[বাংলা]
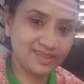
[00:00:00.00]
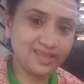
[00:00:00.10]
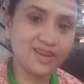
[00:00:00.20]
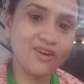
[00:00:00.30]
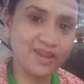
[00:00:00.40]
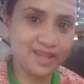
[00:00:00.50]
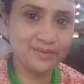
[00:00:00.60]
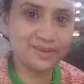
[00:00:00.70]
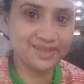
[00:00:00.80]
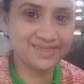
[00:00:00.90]
কি করা
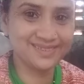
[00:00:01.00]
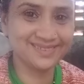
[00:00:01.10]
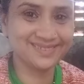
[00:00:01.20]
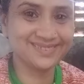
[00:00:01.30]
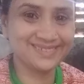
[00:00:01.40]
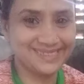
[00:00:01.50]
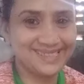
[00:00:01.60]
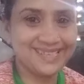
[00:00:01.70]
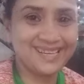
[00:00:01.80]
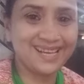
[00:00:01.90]
যাবে
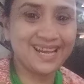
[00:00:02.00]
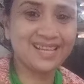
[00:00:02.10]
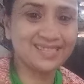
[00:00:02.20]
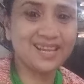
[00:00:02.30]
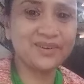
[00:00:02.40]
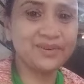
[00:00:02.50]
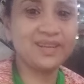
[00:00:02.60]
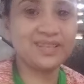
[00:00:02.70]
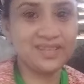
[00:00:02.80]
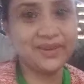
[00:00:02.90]
কাজ না
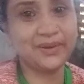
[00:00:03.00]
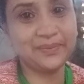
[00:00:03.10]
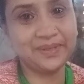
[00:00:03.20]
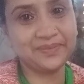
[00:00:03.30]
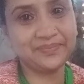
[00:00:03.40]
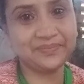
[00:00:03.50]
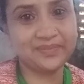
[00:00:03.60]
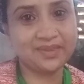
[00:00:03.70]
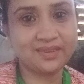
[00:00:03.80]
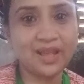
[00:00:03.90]
করলে কি হবে
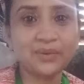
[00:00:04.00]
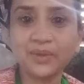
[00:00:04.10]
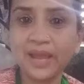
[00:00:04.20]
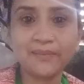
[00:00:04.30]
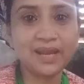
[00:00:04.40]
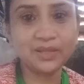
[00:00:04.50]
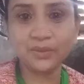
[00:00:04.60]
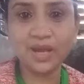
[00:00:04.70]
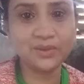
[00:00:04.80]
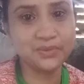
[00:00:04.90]
তাও তো একবেলা
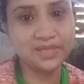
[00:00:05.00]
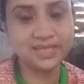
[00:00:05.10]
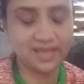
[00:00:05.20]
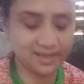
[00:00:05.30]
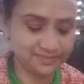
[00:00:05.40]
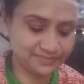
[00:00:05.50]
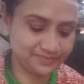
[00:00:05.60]
দোকান খুলছি না